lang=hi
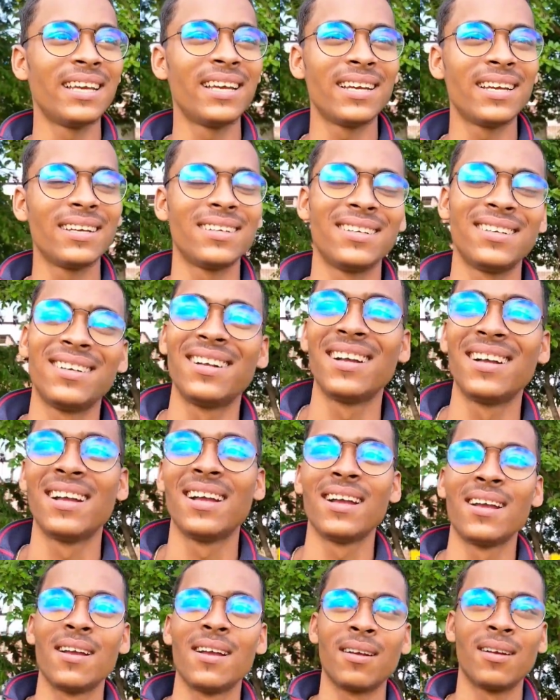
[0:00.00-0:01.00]
देखिए
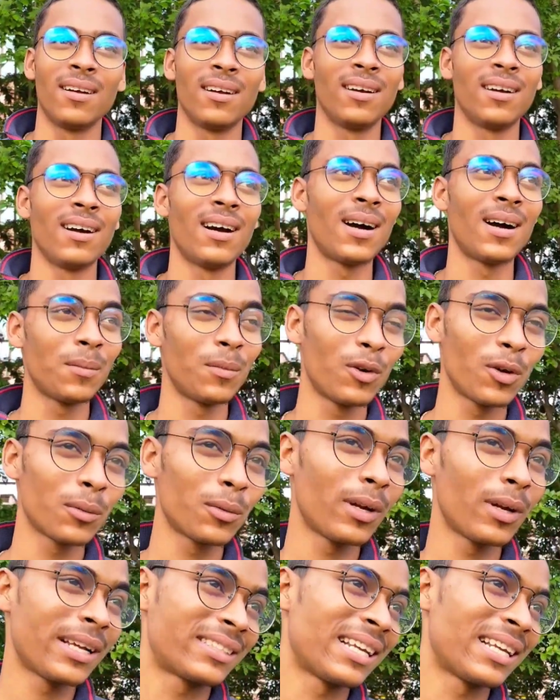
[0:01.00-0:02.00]
हम
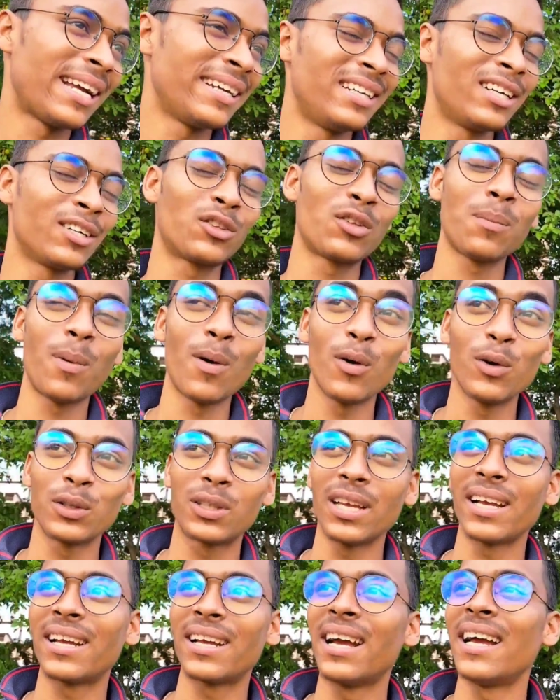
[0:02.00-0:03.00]
लोग एक्साइटेड तो
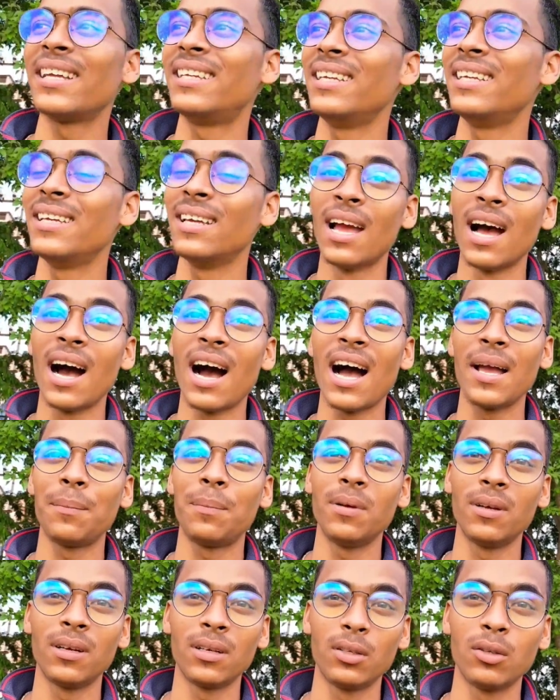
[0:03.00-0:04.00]
बहुत है क्या कि
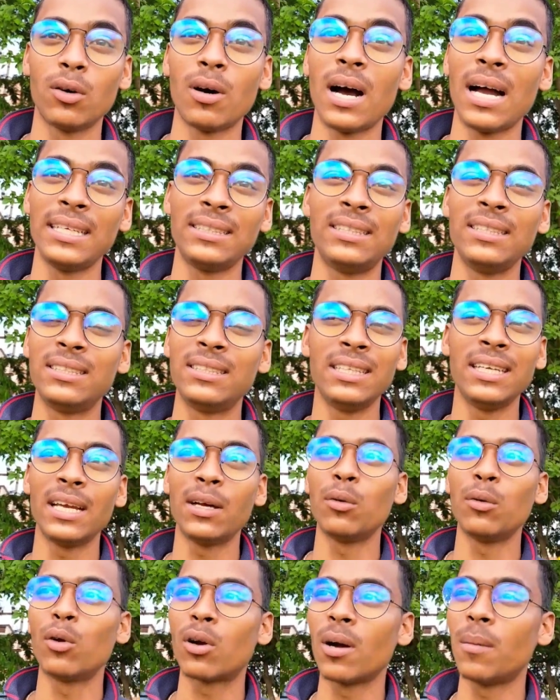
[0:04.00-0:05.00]
आई जो
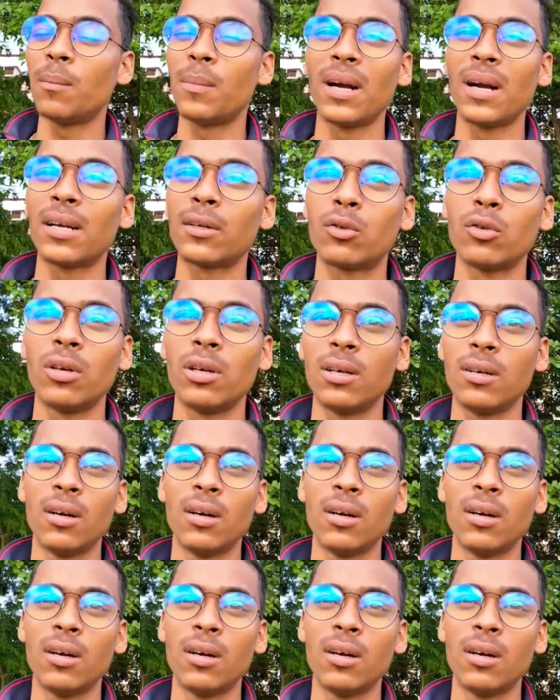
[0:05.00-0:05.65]
आईसीसी है वो कम बड़ा